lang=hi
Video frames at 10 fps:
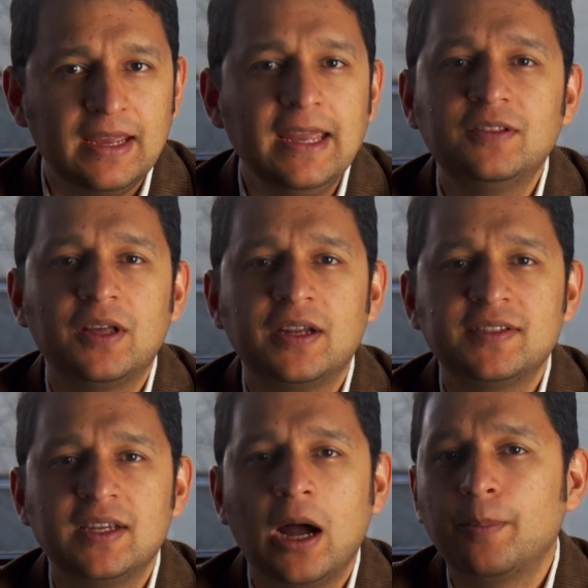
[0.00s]
एक तरह
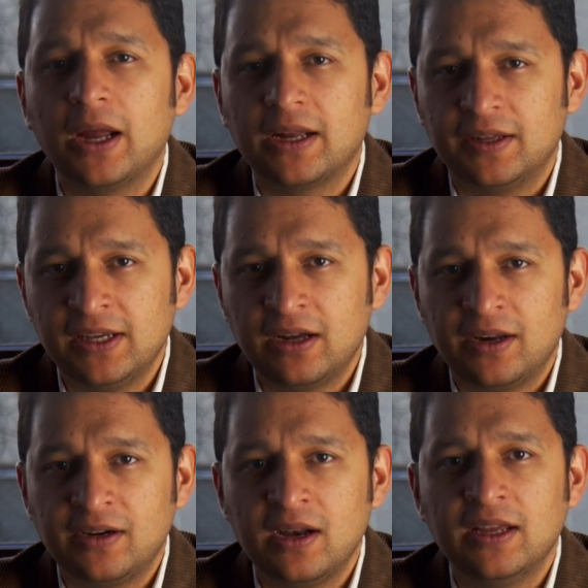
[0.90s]
से आपका एक
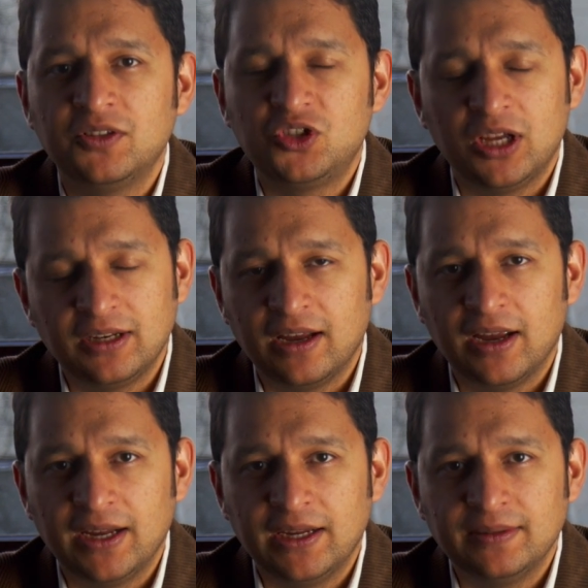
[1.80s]
अधिकार छिन
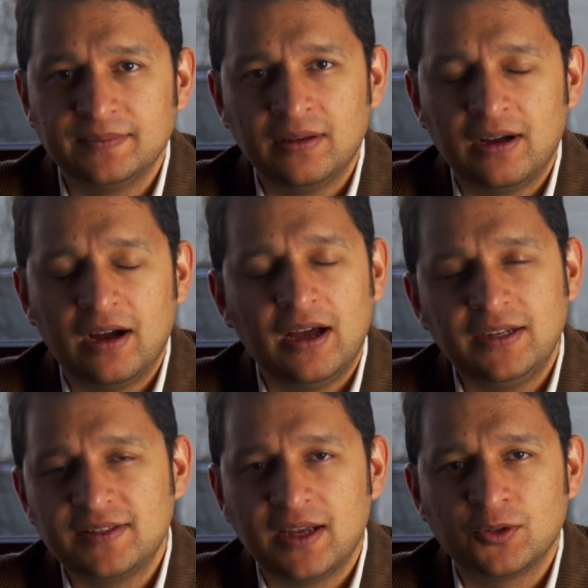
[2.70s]
गया है हर
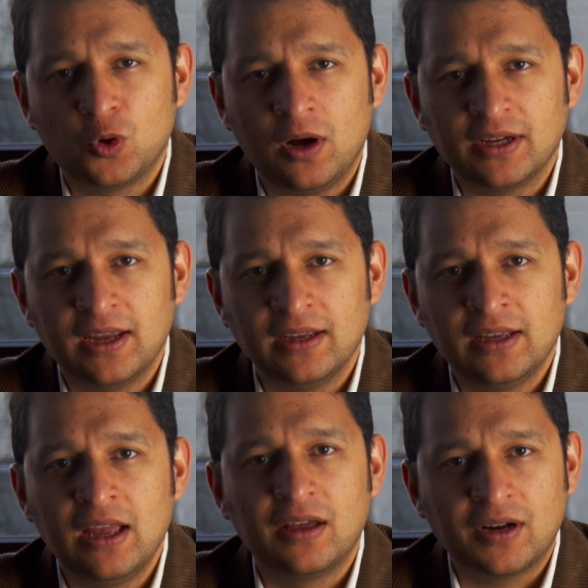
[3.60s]
इंसान को हक है
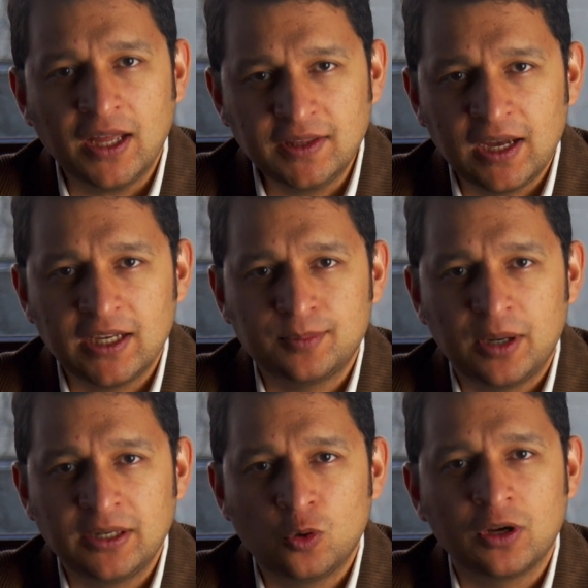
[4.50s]
रात के
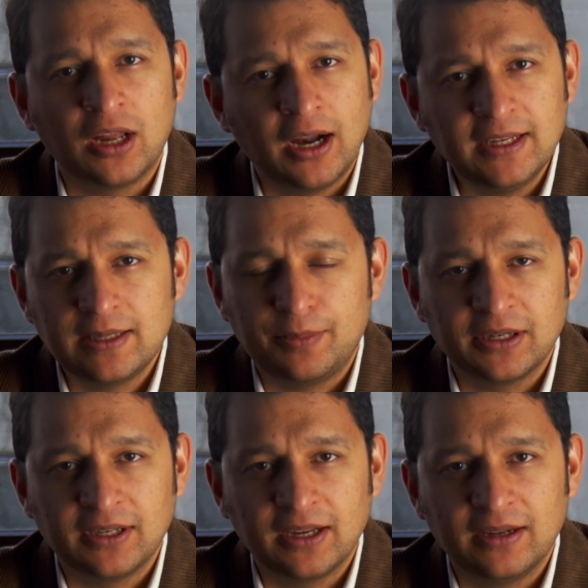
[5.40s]
आसमान को गहराई से
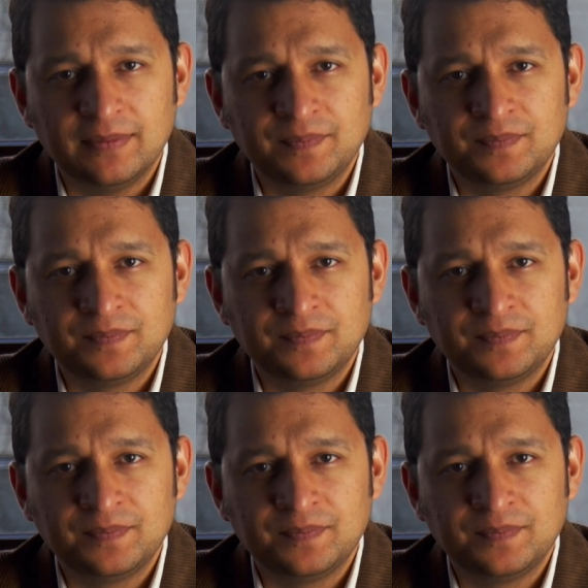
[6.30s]
परखने का